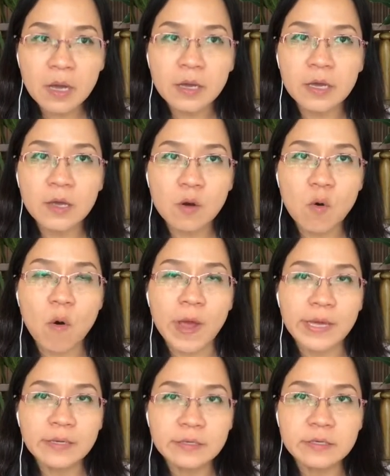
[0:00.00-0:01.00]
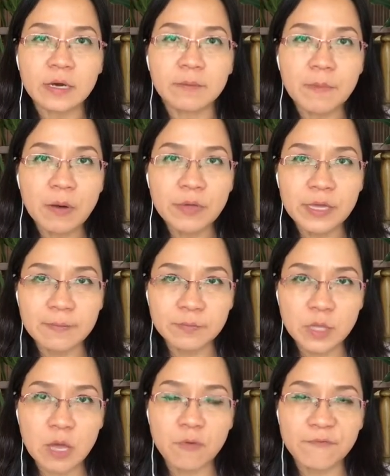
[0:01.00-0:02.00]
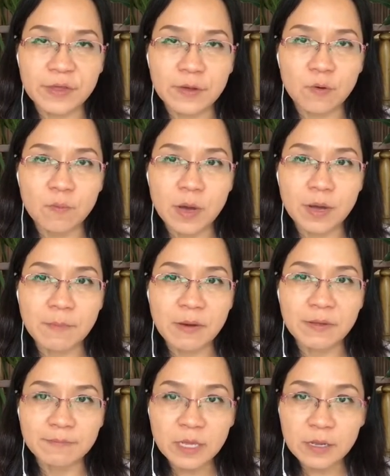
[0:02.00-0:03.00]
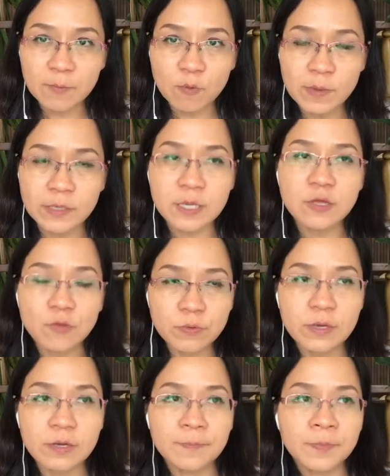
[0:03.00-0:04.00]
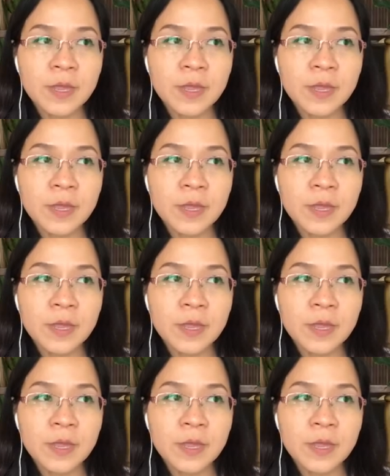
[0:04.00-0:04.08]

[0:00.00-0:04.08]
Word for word: cái khoản nhận bảo hiểm thôi việc của mình bảo hiểm thất nghiệp của mình thí dụ như